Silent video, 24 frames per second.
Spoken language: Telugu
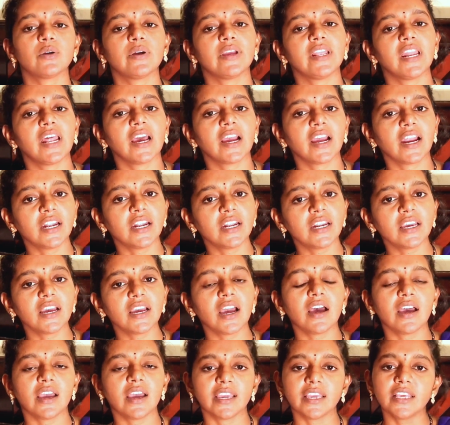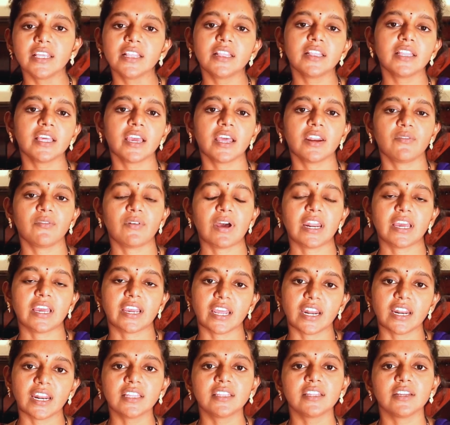సో ఇలా గట్టిగా అయింది అని వాళ్ళకి
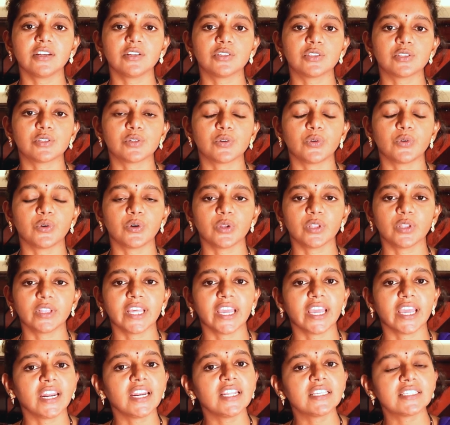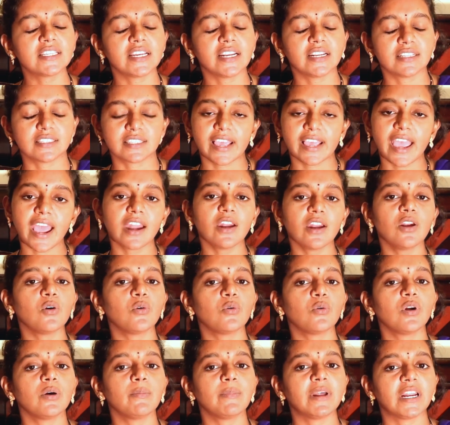ఎలా తెలుస్తూ ఉంటుంది ఎన్ని స్కాన్లో
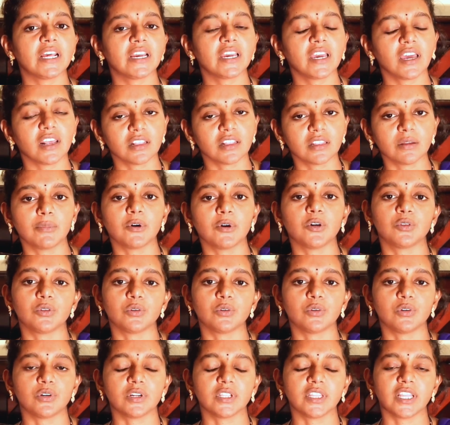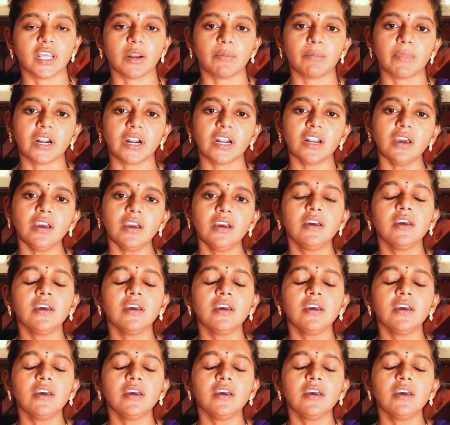కూడా మనకి అర్థమవుతూ ఉంటుంది అనమాట